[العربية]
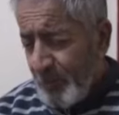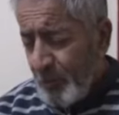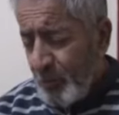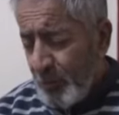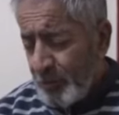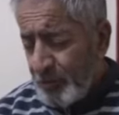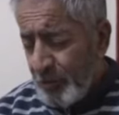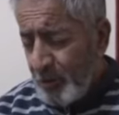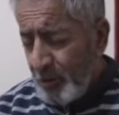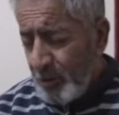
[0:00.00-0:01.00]
واسال
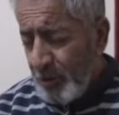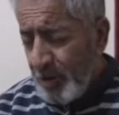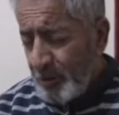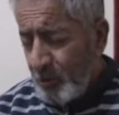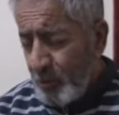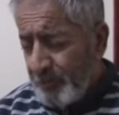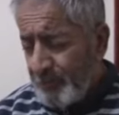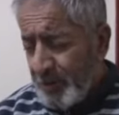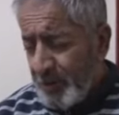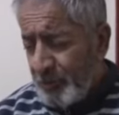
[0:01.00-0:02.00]
الله ان
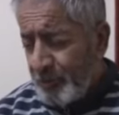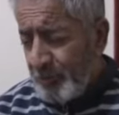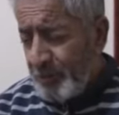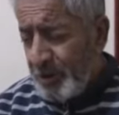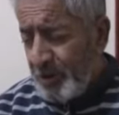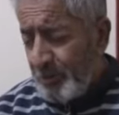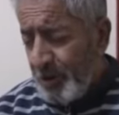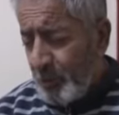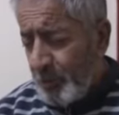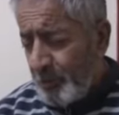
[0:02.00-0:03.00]
يوفق الجميع لما
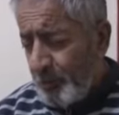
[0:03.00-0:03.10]
يحبه